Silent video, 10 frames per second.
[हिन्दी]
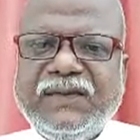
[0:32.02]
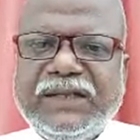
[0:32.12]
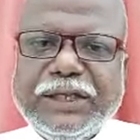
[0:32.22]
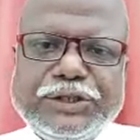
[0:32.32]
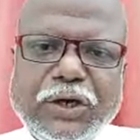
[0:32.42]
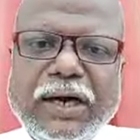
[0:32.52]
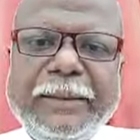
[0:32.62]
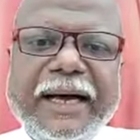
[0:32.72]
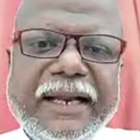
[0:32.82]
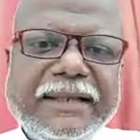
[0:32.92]
कि जो
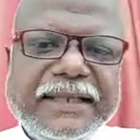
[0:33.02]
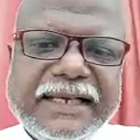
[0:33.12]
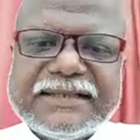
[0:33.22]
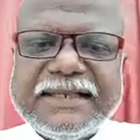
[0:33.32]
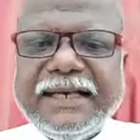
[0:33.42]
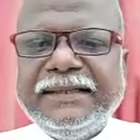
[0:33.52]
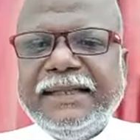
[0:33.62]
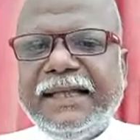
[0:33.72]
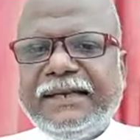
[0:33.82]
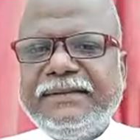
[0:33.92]
हमारे देश के
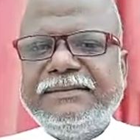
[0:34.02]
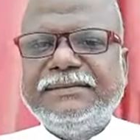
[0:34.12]
अंदर